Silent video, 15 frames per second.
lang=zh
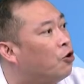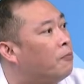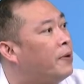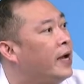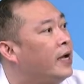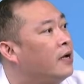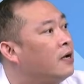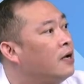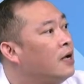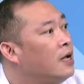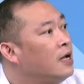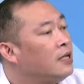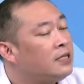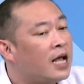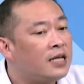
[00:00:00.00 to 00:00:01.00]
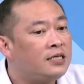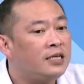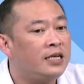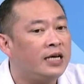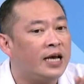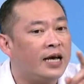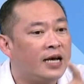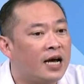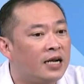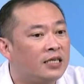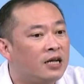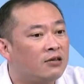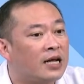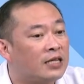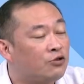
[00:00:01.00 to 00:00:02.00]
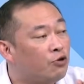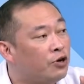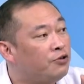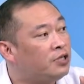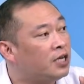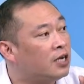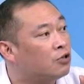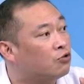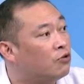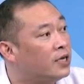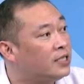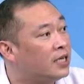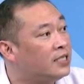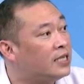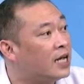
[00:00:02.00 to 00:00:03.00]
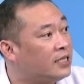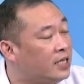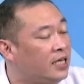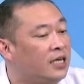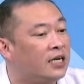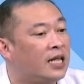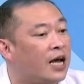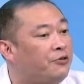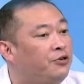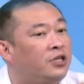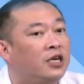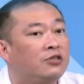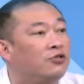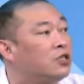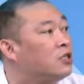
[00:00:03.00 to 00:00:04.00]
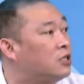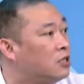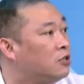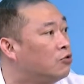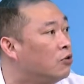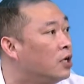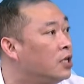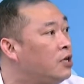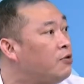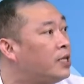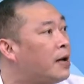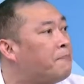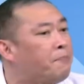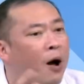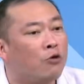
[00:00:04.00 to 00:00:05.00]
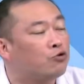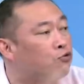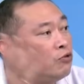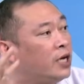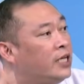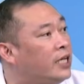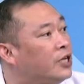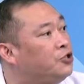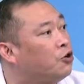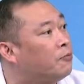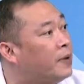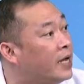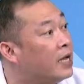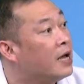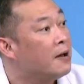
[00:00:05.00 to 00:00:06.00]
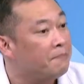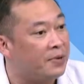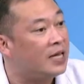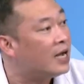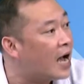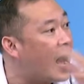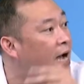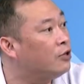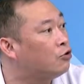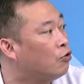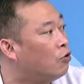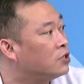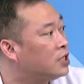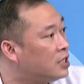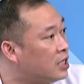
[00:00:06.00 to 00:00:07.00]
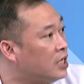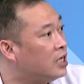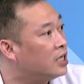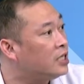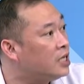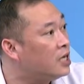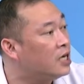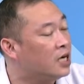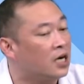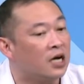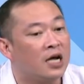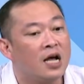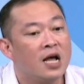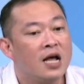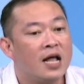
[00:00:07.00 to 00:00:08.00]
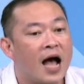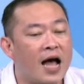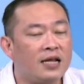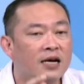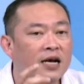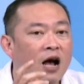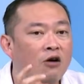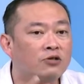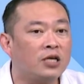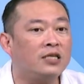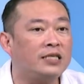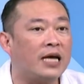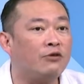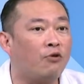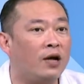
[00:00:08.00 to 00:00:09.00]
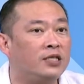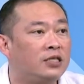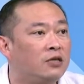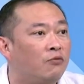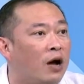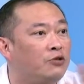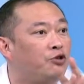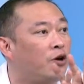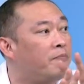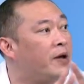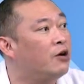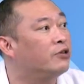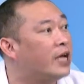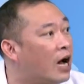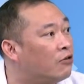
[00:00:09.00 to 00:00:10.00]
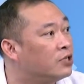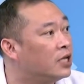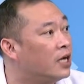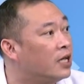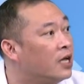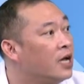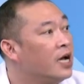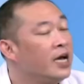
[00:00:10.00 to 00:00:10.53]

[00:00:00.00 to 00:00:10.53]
九倍。但是你可以看得到，他对于这个所谓增加第一个，他预测就是失准，因为他爆出了一点九倍，比那个还多。这第一个，第二个，他的高承载管制完全没有调整，